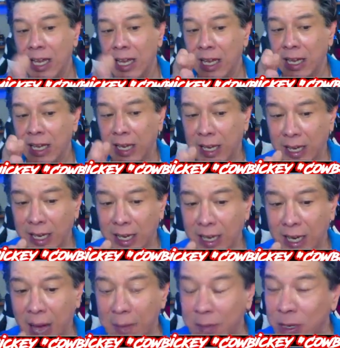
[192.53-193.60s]
Eh,
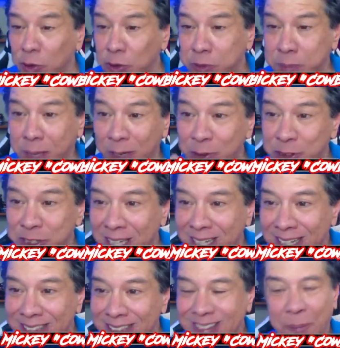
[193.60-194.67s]
amigos, pero si
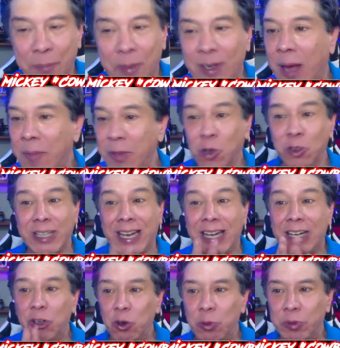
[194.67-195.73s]
eres, amigos, el
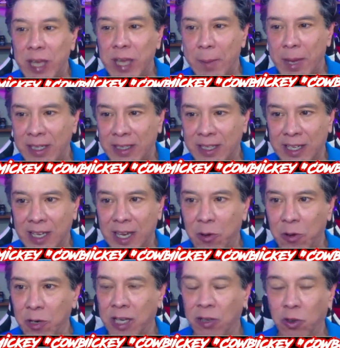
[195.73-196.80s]
Club Diamante que
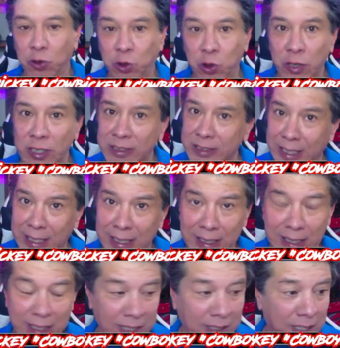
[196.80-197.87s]
ahora con toda esta
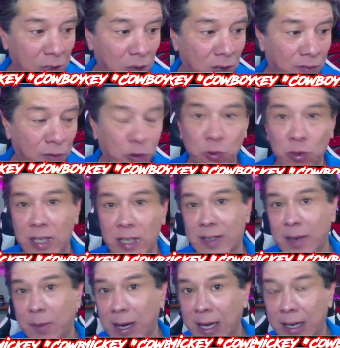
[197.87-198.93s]
gente que he tenido la fortuna de
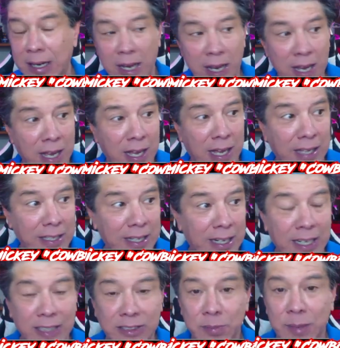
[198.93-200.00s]
trabajar allá en
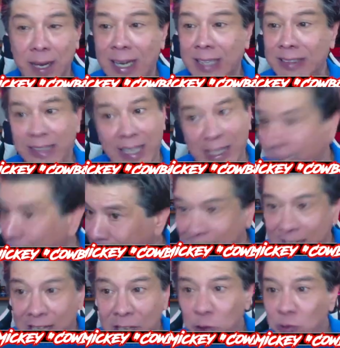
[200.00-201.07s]
Las Vegas, que ya
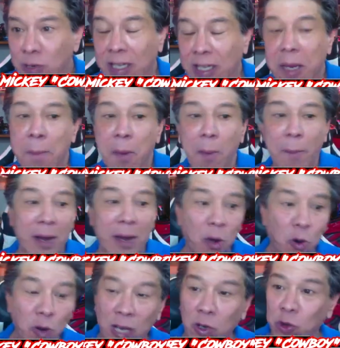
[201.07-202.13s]
tenía yo un equipo, pero
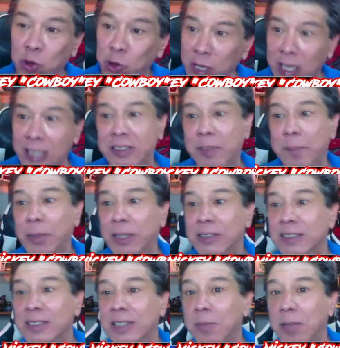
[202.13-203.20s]
ahora con todas las
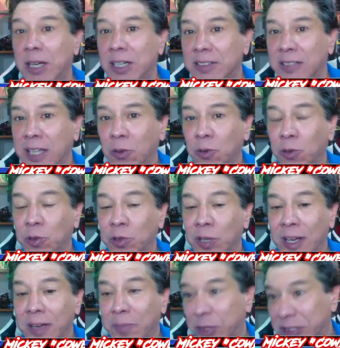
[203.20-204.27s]
empresas que me han estado
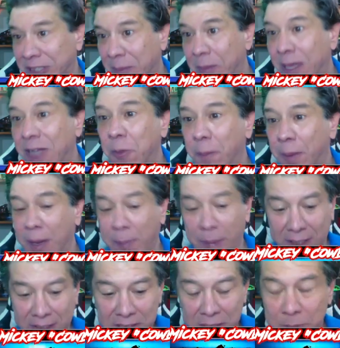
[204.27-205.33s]
pues llamando para
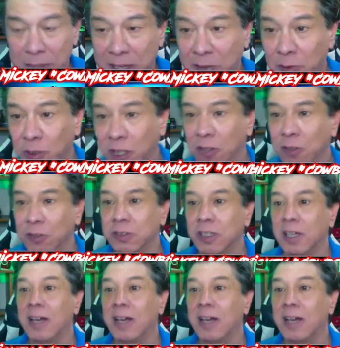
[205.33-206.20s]
participar con ellos,